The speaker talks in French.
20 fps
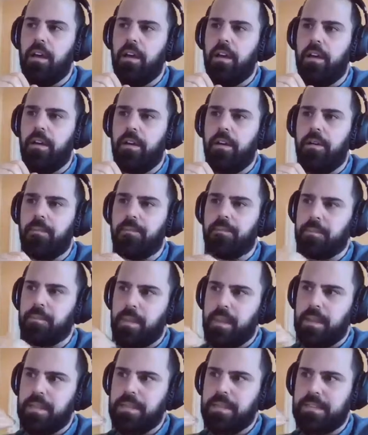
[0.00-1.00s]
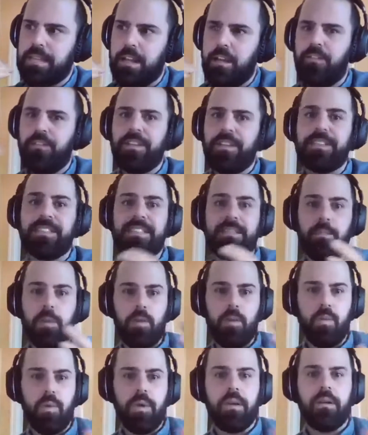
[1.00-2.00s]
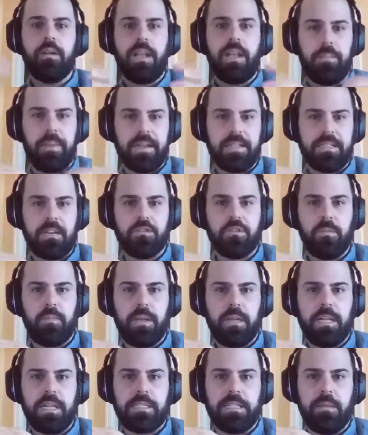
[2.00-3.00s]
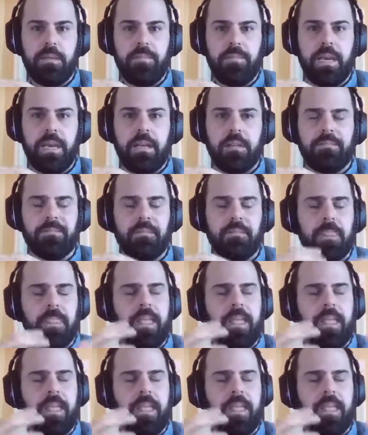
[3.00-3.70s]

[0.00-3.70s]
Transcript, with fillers: euh, ça l'a fait diminuer la présence de plantes asclépiades.